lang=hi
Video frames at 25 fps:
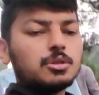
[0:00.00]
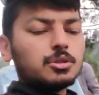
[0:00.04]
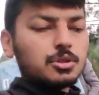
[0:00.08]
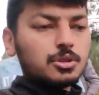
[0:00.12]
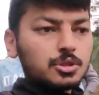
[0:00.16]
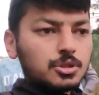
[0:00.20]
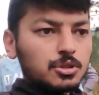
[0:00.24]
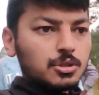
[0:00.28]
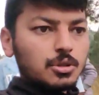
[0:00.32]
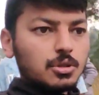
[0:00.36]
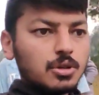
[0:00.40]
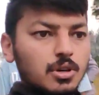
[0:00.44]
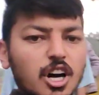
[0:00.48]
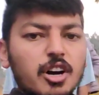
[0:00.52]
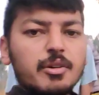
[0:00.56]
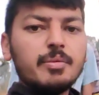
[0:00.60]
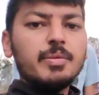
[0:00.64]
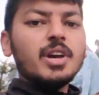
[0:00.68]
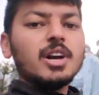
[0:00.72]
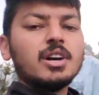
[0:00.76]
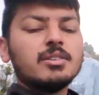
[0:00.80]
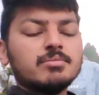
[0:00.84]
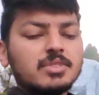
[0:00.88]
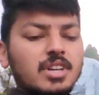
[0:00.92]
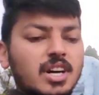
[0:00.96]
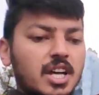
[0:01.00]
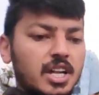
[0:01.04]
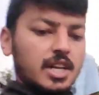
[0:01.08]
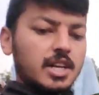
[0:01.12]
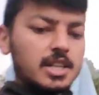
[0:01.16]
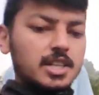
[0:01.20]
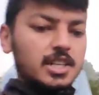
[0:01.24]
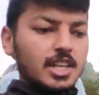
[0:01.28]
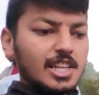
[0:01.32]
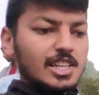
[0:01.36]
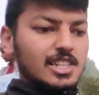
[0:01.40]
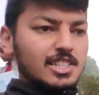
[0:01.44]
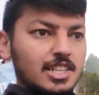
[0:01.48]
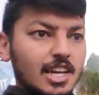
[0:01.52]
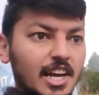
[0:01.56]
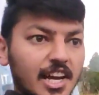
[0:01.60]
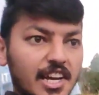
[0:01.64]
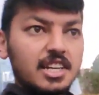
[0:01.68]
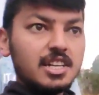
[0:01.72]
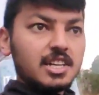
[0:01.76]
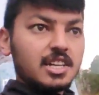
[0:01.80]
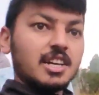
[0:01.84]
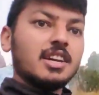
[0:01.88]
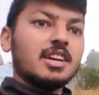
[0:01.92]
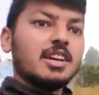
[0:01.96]
तो दोस्तों अभी हम जा रहे हैं टिल
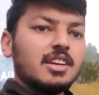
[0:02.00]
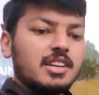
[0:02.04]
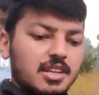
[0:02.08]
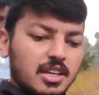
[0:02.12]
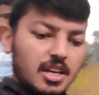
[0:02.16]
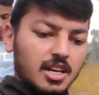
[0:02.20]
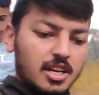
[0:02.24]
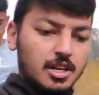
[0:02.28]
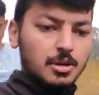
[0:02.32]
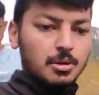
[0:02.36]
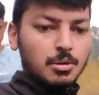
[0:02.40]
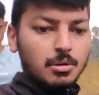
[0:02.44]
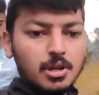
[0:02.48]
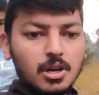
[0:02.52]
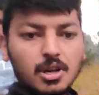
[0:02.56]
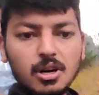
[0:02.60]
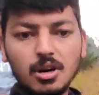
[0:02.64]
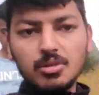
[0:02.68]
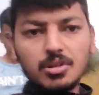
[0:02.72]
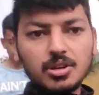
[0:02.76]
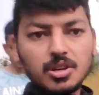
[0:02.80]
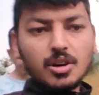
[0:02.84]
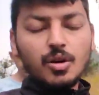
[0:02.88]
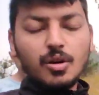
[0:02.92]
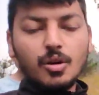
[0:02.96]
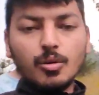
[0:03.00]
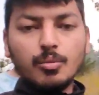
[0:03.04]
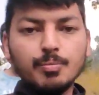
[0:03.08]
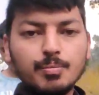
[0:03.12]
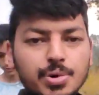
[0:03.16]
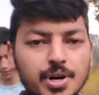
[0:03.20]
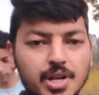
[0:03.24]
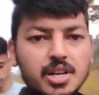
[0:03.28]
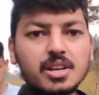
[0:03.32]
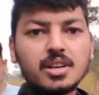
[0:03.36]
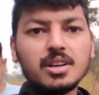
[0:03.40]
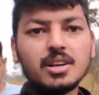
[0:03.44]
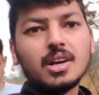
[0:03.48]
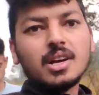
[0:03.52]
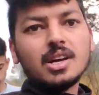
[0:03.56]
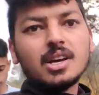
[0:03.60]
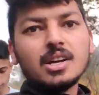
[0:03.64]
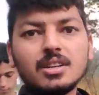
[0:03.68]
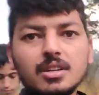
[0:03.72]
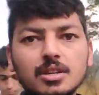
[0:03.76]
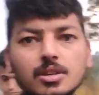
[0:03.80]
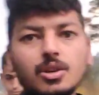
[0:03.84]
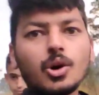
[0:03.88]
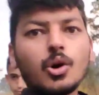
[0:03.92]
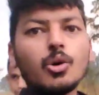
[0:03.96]
साइड ये कढ़ोली गांव के ऊपर
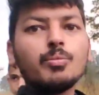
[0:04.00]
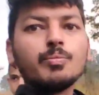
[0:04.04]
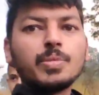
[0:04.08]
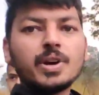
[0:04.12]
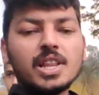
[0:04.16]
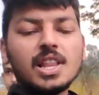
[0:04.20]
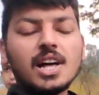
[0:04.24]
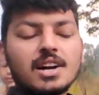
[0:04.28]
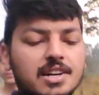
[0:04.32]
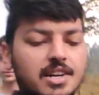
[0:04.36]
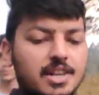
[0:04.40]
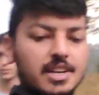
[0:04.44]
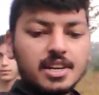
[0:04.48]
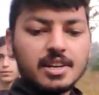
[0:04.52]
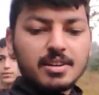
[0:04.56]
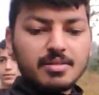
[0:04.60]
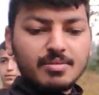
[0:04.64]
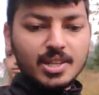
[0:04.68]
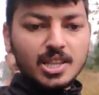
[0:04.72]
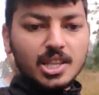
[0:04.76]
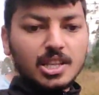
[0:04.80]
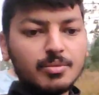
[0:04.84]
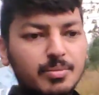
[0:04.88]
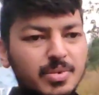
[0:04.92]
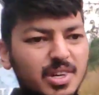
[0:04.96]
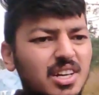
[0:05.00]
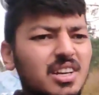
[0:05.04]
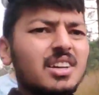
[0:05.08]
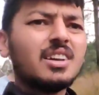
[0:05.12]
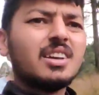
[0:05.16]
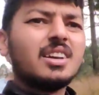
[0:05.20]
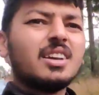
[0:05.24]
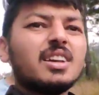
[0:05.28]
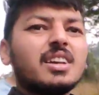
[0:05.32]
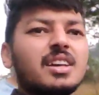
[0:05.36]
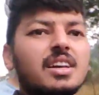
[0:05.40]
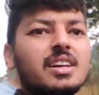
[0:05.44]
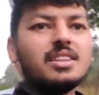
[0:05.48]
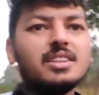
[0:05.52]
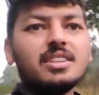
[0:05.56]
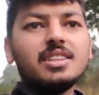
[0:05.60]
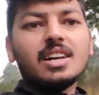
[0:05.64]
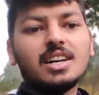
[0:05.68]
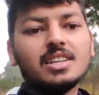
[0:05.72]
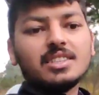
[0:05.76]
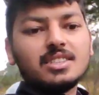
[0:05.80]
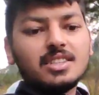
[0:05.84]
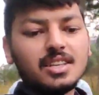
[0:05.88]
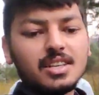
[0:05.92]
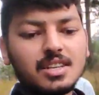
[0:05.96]
टॉप इलाका है मतलब मैं
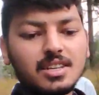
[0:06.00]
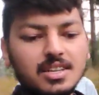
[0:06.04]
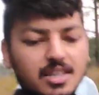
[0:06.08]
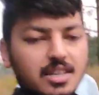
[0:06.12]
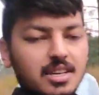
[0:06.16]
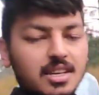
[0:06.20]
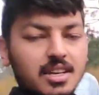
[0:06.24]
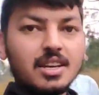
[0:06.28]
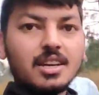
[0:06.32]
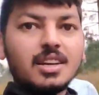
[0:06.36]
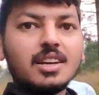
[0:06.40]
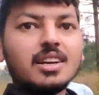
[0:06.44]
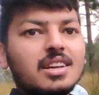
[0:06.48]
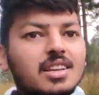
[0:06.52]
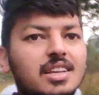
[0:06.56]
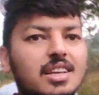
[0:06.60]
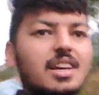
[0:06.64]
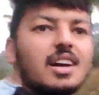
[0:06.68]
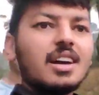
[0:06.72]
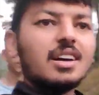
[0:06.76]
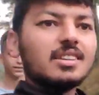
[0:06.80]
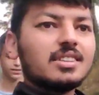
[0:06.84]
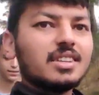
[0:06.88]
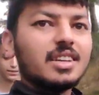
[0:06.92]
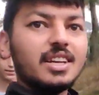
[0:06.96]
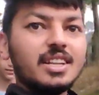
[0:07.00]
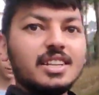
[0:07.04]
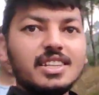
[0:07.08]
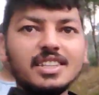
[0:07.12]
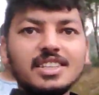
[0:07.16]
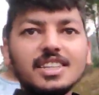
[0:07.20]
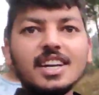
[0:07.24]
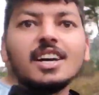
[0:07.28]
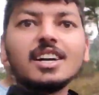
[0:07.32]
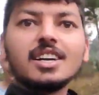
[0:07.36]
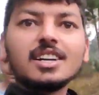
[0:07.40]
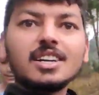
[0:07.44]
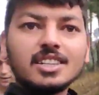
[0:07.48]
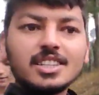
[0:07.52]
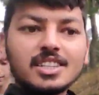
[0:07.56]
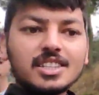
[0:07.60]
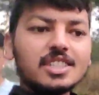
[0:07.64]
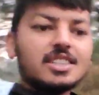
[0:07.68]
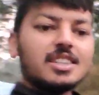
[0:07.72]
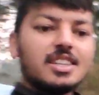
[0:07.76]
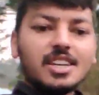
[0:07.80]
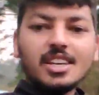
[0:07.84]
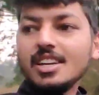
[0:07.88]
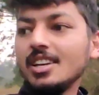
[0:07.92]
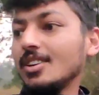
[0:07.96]
जहाँ से खेलने जाया करते
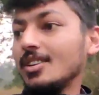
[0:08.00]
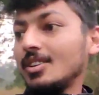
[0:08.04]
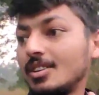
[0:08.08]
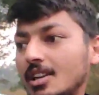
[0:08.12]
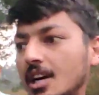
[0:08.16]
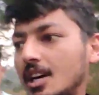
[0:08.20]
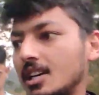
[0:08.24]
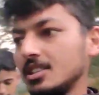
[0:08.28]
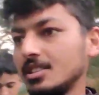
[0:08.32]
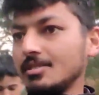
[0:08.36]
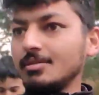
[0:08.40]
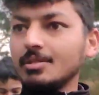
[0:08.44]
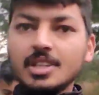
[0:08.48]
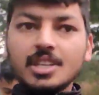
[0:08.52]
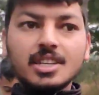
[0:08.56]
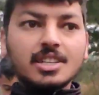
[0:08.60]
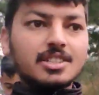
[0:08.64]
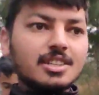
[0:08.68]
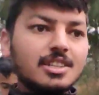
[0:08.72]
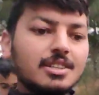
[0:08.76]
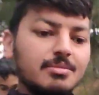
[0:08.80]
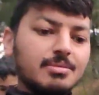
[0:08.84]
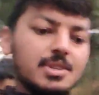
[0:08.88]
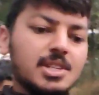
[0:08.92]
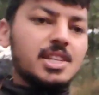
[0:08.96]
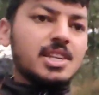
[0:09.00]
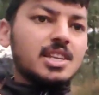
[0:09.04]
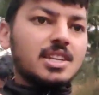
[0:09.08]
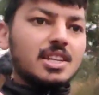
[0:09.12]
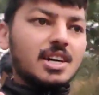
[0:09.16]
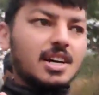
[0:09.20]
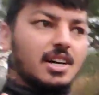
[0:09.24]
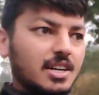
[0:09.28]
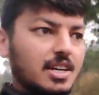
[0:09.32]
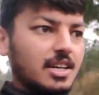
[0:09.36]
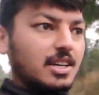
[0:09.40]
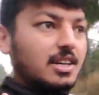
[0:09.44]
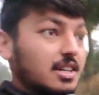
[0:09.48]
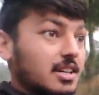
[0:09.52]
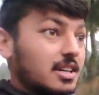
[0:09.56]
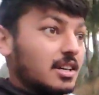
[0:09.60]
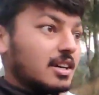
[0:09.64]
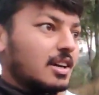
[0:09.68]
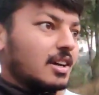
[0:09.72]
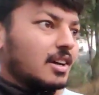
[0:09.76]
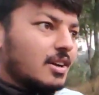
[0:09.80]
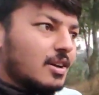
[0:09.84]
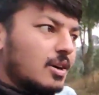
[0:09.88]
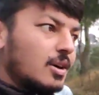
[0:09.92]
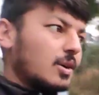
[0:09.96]
थे और यहाँ से विकेसन भी दिखता है
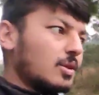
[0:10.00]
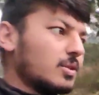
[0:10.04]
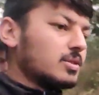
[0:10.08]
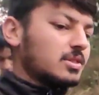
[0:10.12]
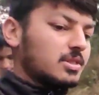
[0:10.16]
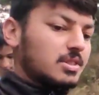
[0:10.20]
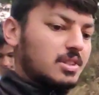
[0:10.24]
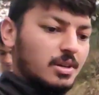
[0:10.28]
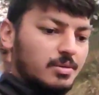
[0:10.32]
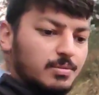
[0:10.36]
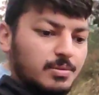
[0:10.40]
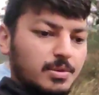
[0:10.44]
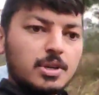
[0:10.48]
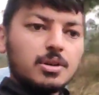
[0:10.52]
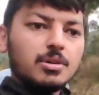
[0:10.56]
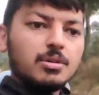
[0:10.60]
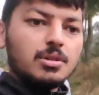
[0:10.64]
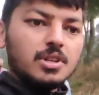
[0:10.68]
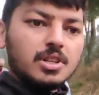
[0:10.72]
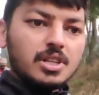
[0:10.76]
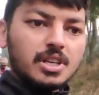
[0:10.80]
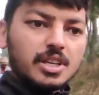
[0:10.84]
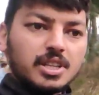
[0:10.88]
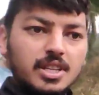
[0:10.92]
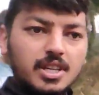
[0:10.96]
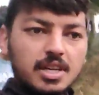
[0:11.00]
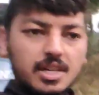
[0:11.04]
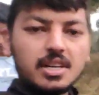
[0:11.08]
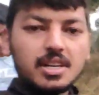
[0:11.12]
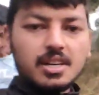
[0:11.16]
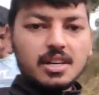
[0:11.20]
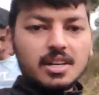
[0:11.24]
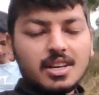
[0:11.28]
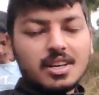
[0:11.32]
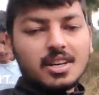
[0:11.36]
और उस तरफ कढ़ोली दिखता है